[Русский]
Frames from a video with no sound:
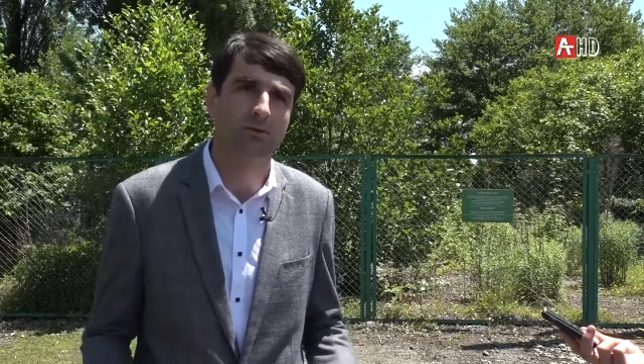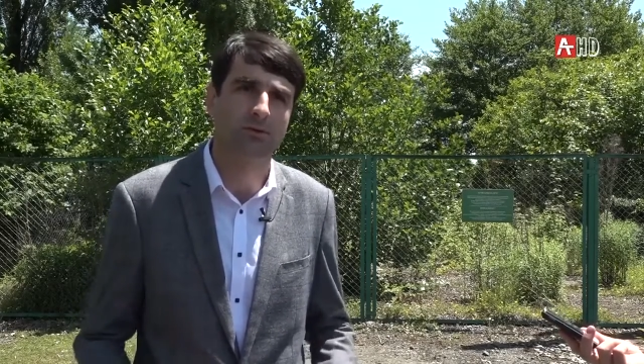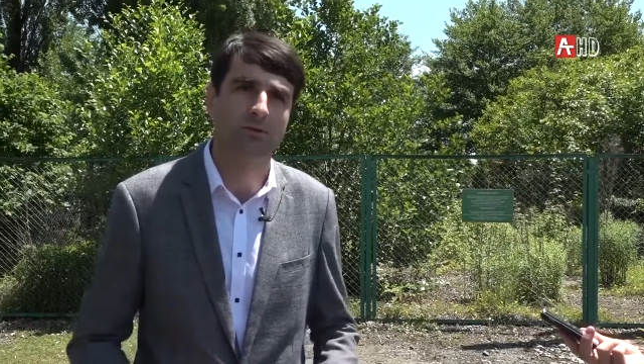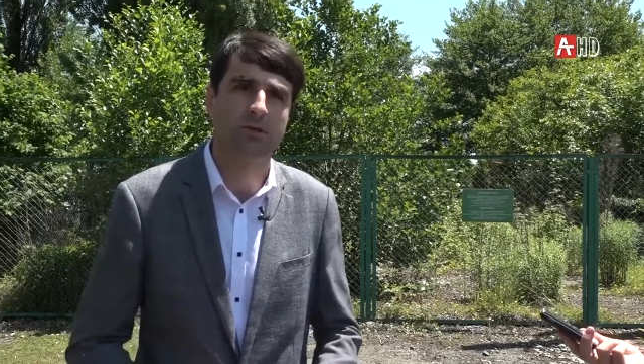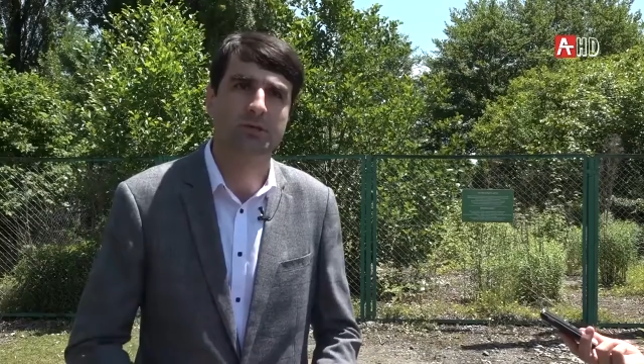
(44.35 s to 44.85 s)

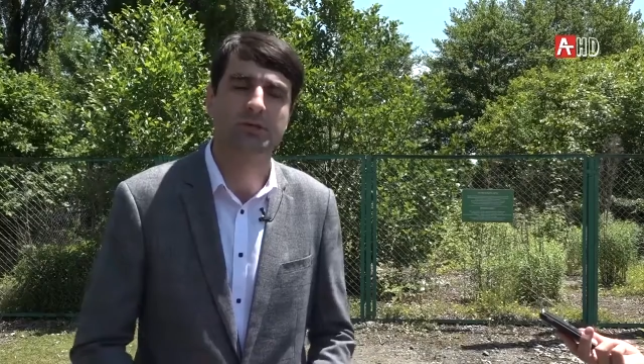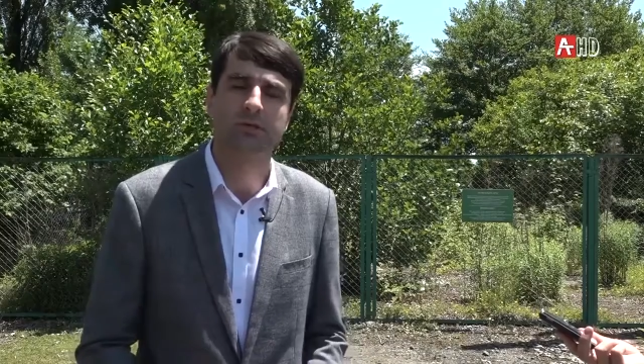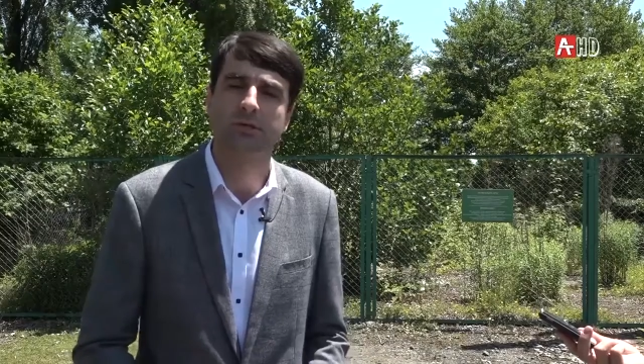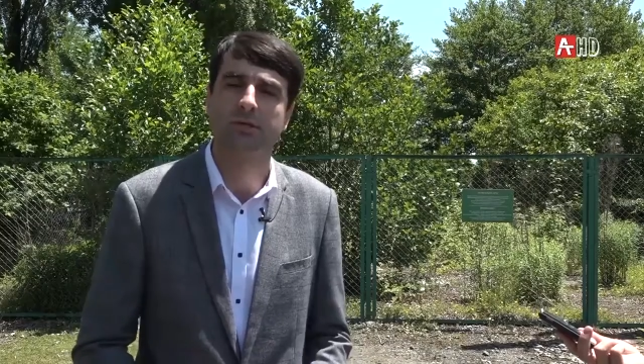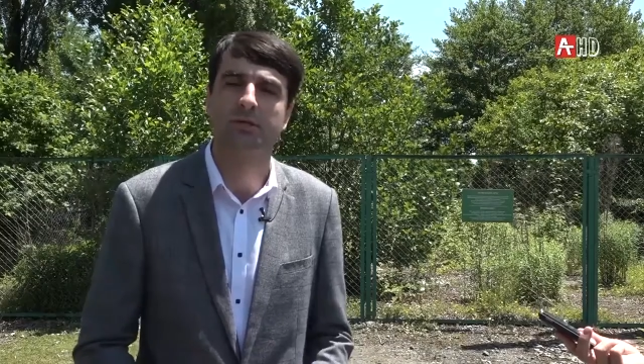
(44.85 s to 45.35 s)
которые у
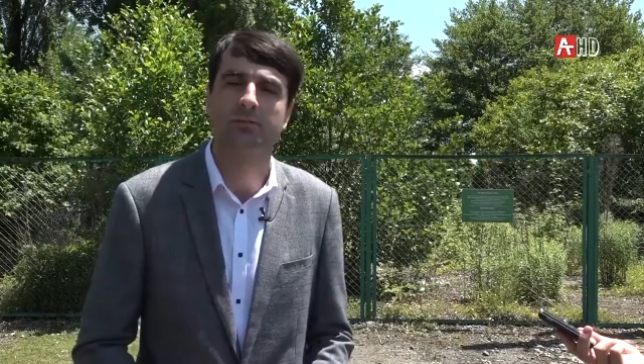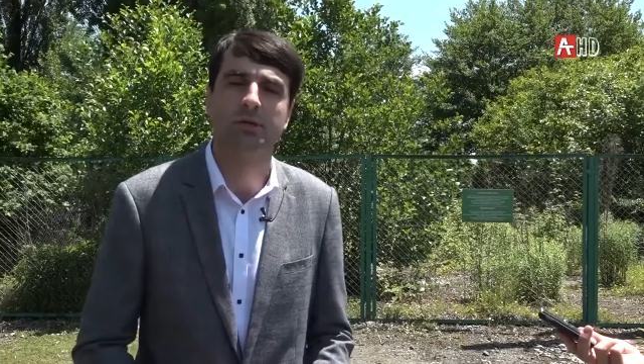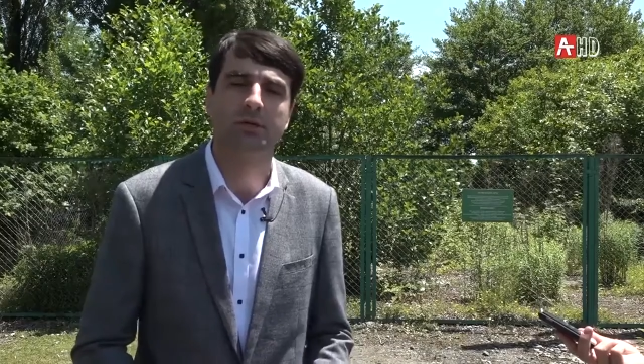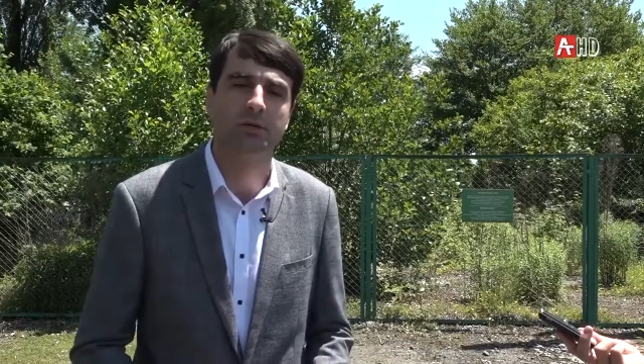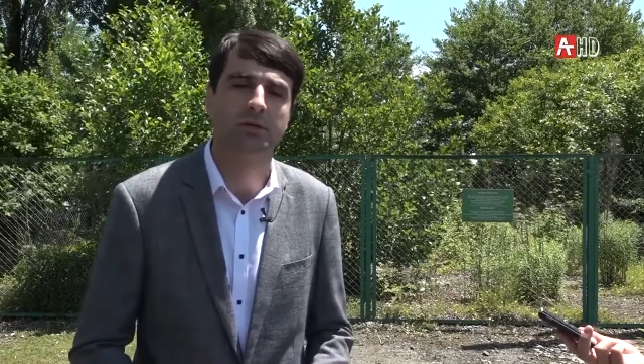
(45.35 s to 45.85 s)
нас э,
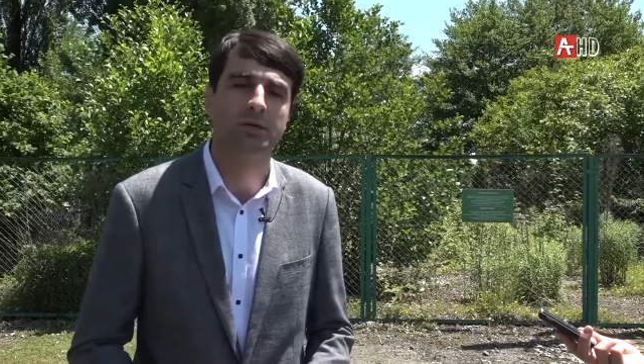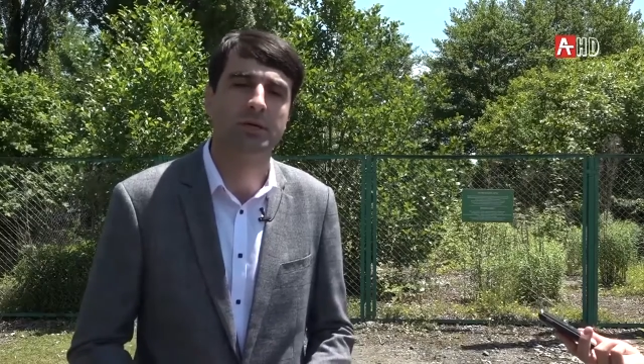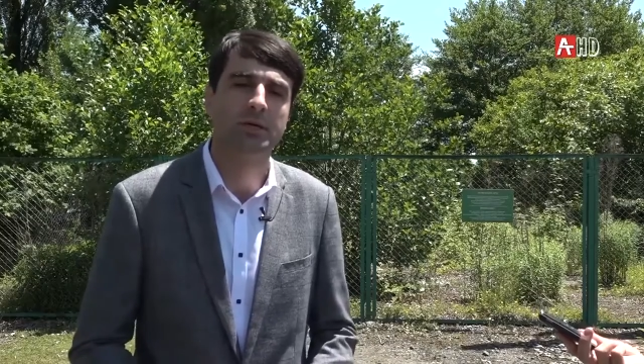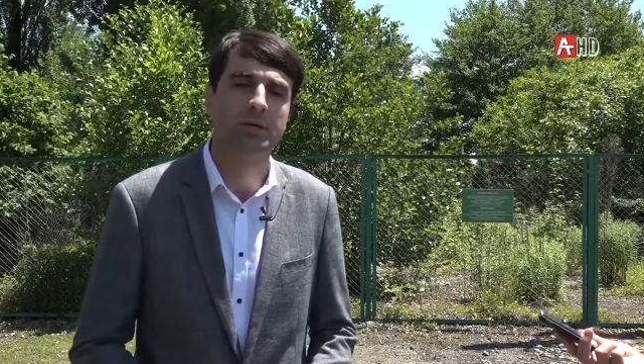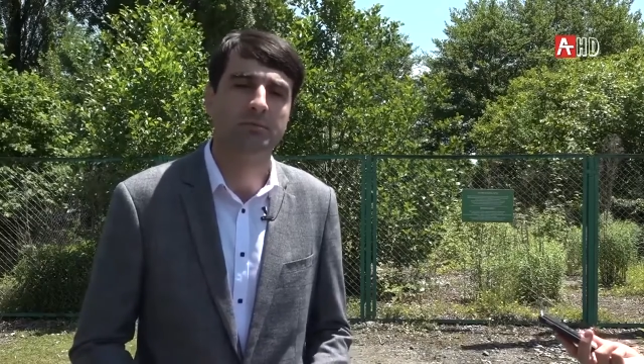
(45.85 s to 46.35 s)
были
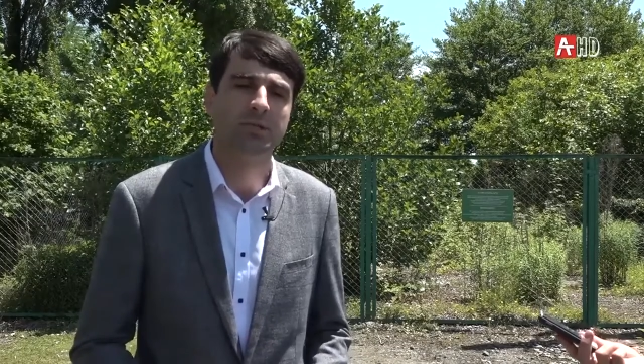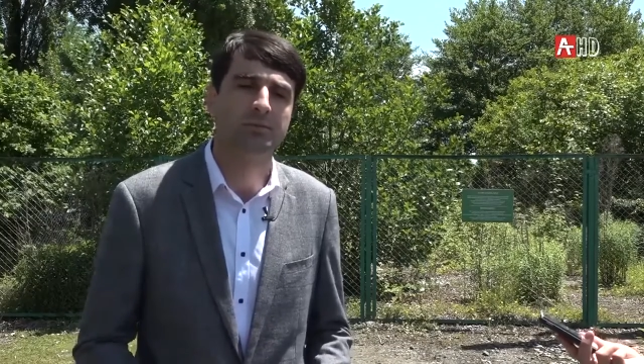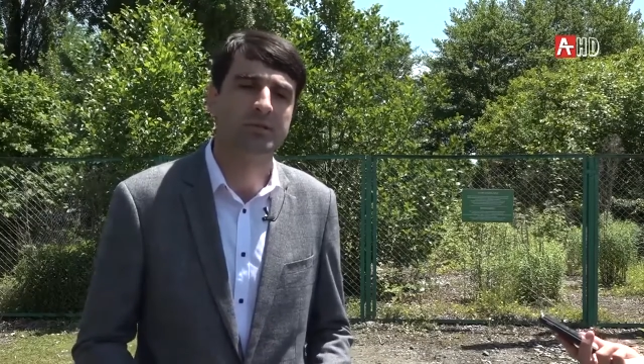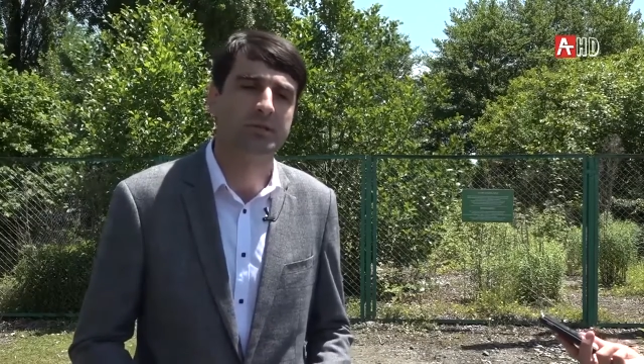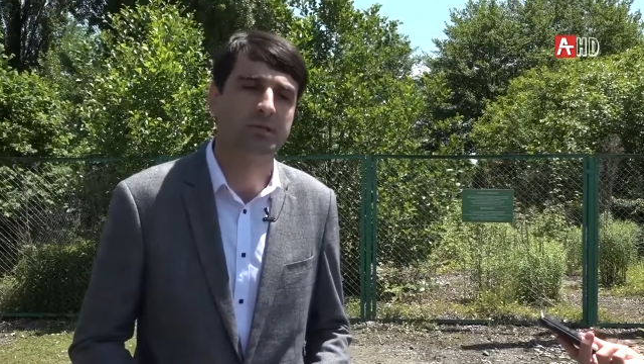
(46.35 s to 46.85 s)

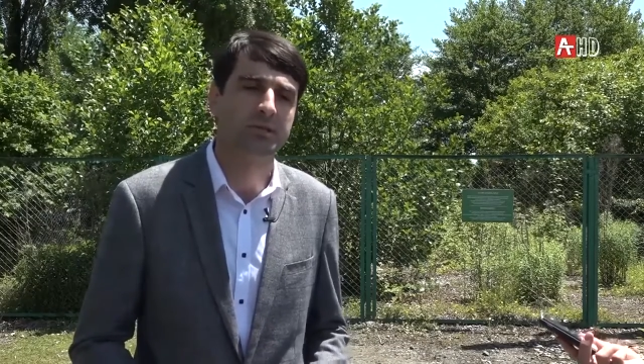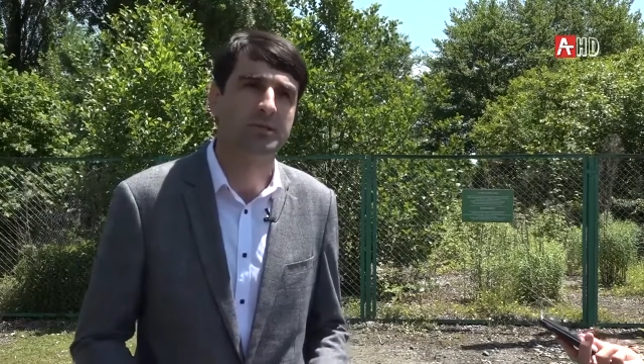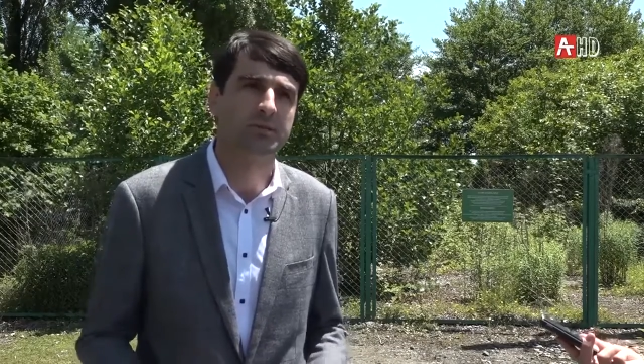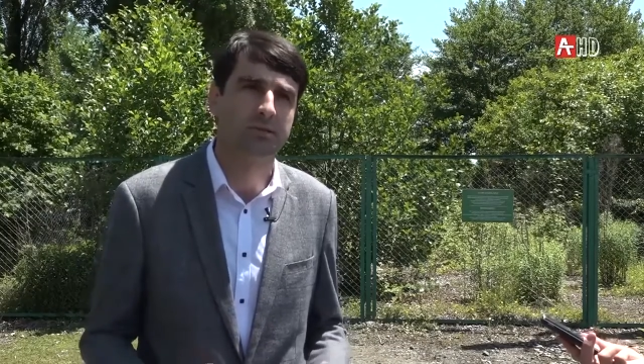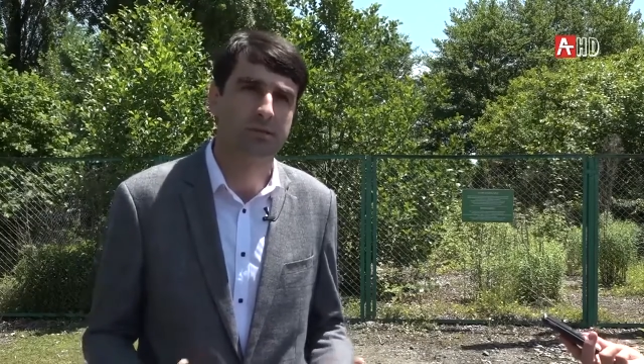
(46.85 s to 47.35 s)
подписаны
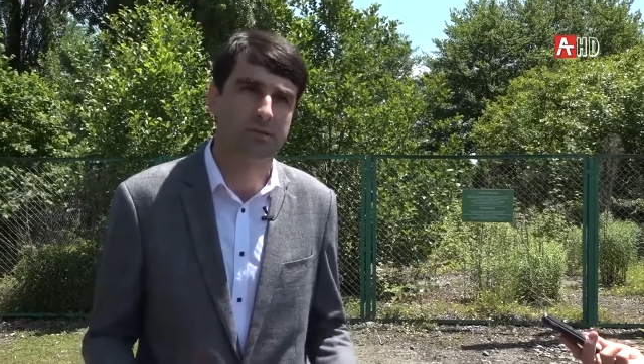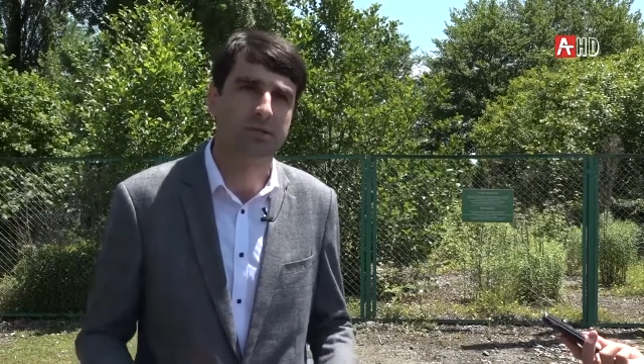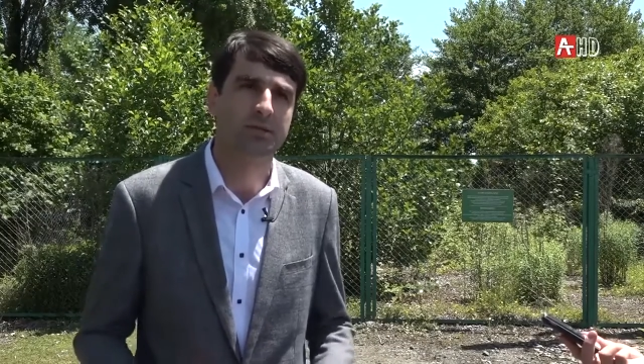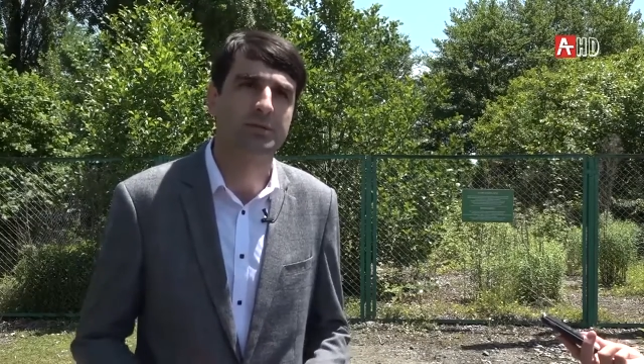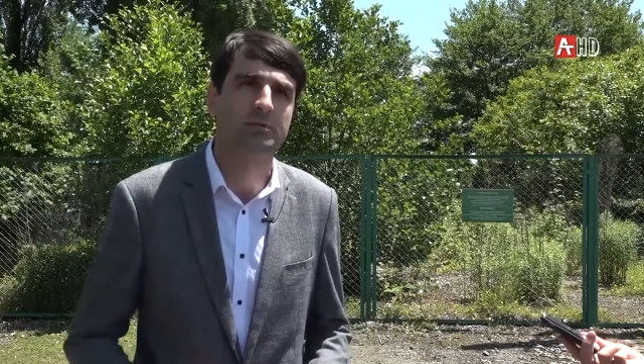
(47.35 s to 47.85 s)
с
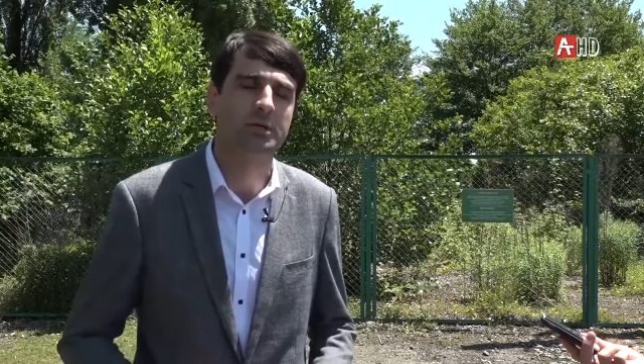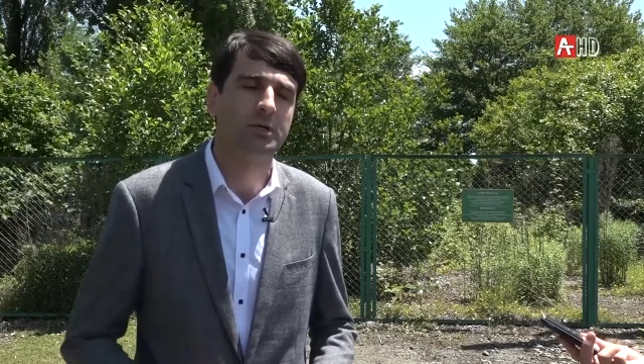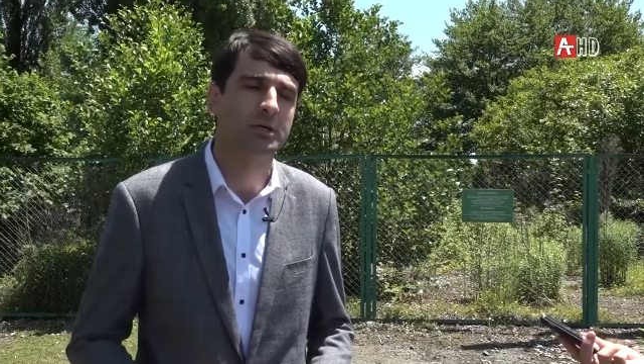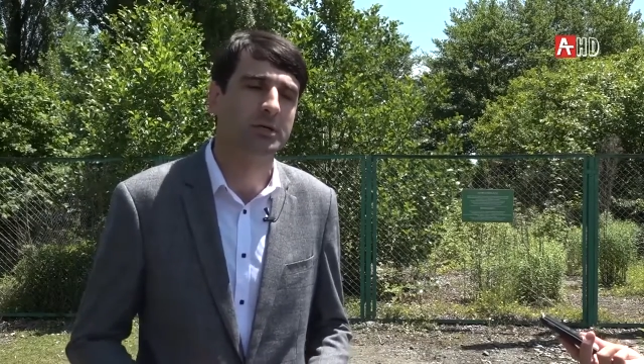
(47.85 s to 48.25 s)
нашим